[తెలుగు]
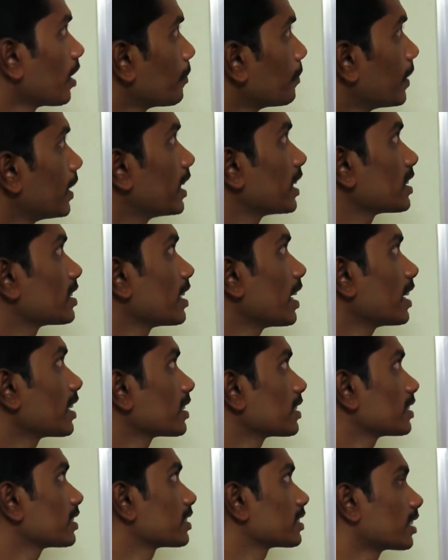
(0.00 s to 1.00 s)
బిడ్డింగ్
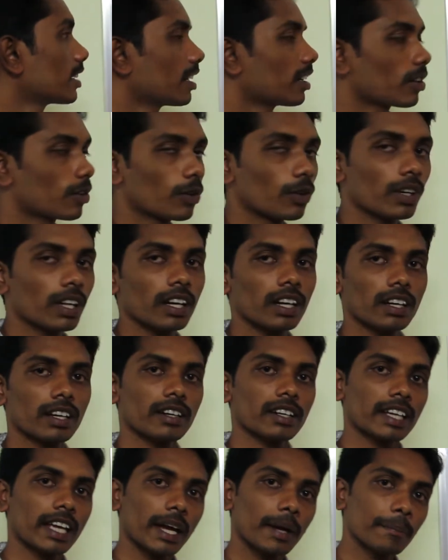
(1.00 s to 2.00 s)
స్ట్రాటజీస్ కూడా
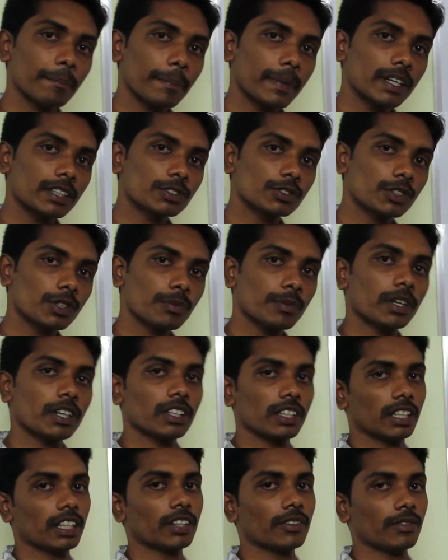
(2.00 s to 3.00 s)
క్యాంపెయిన్స్తో పాటు
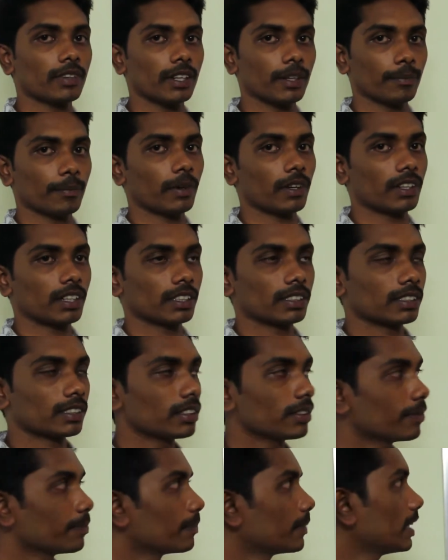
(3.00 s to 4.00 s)
ఈక్వల్ ఇంపార్టెన్స్
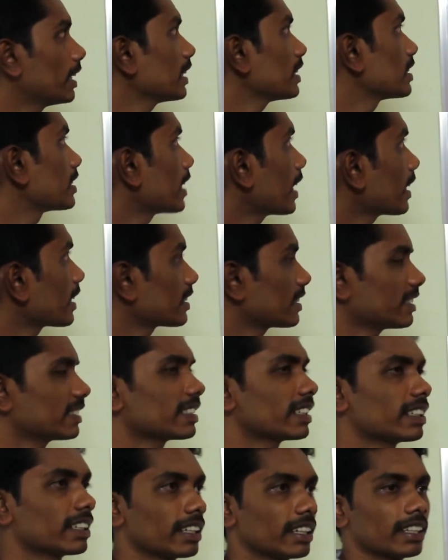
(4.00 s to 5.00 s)
బిడ్డింగ్ స్ట్రాటజీస్
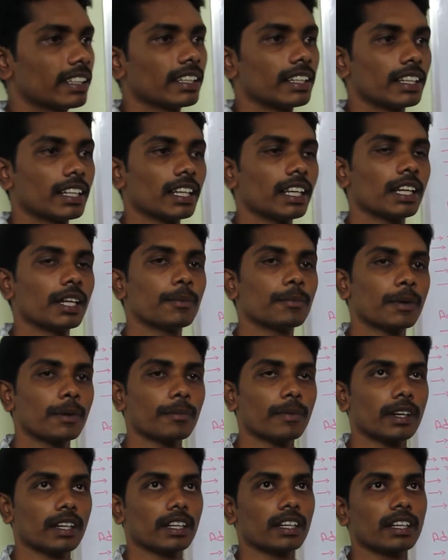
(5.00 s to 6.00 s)
అంటే ఏంటంటే ఇప్పుడు
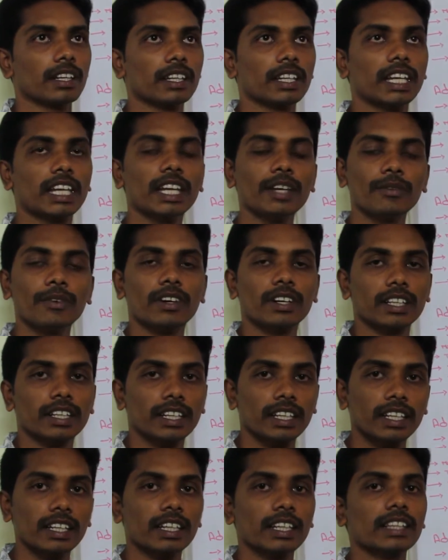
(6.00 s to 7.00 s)
మనకి
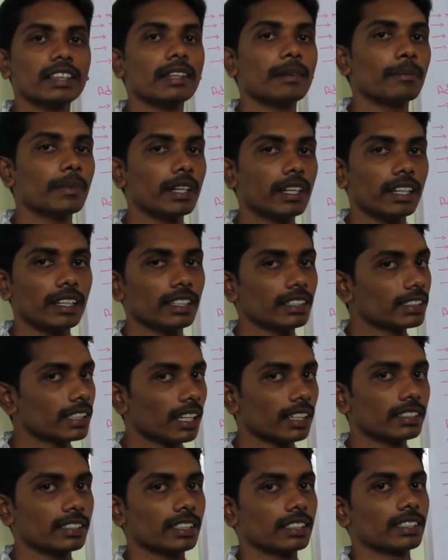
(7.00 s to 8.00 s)
కీవర్డ్కి ఎంత బిడ్ అని
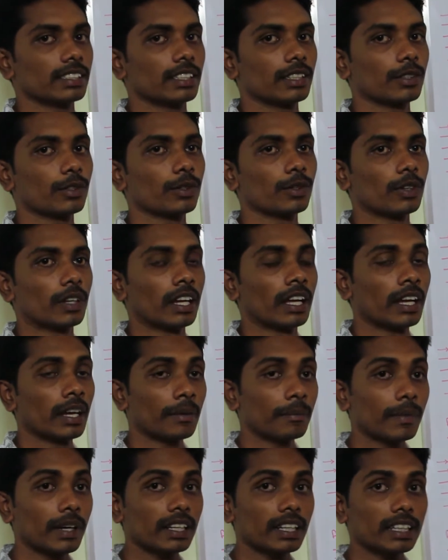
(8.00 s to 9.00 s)
ఛార్జ్ చేసింది గూగుల్
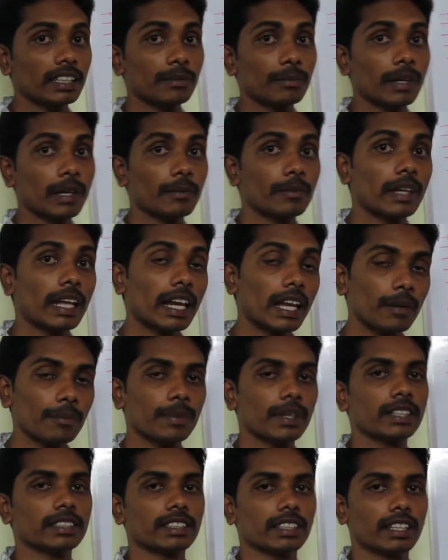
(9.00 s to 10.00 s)
బట్ అది మనం ఎలా
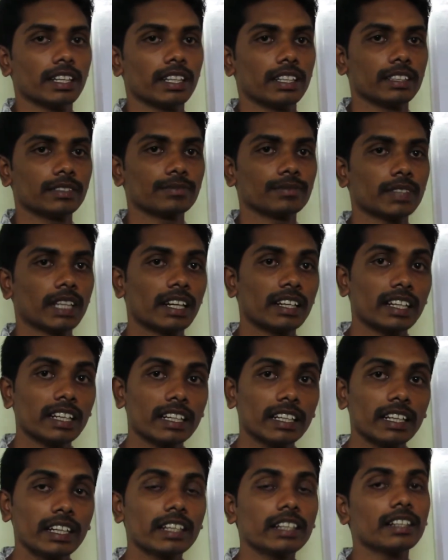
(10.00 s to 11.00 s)
పే చేయాలి అంటే
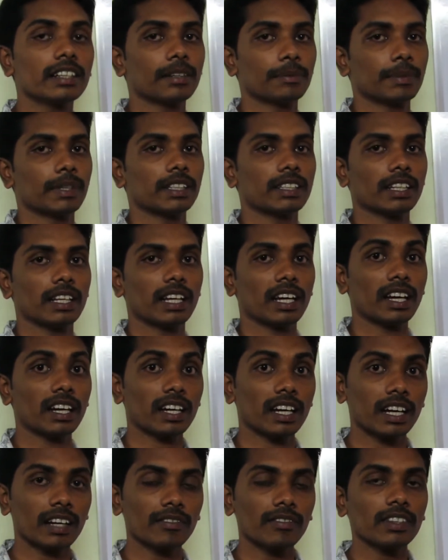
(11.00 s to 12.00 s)
క్లిక్కి పే చేయాలా
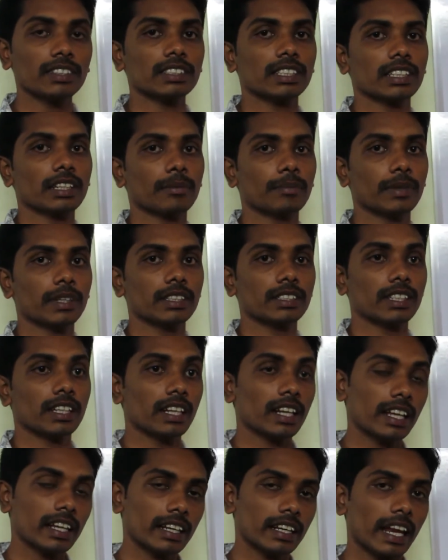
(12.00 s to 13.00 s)
కన్వర్షన్కి పే
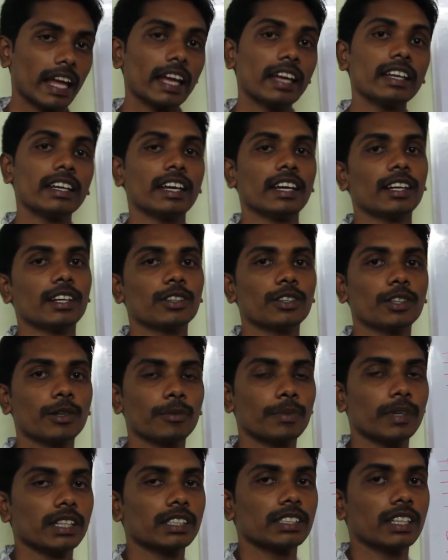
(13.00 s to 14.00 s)
చేయాలా ర్యాంక్ అయినందుకు
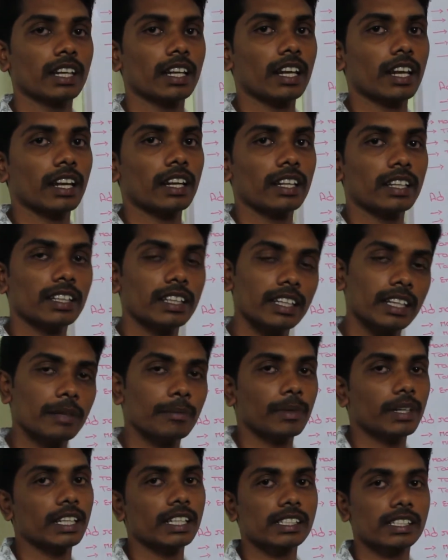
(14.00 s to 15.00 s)
పే చేయాలా అనేది ఈ
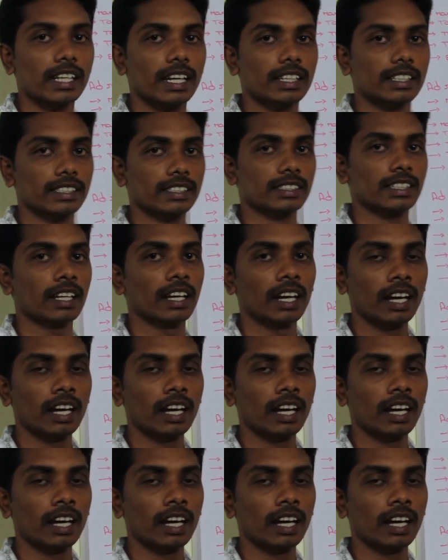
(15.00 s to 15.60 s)
బిడ్డింగ్ స్ట్రాటజీస్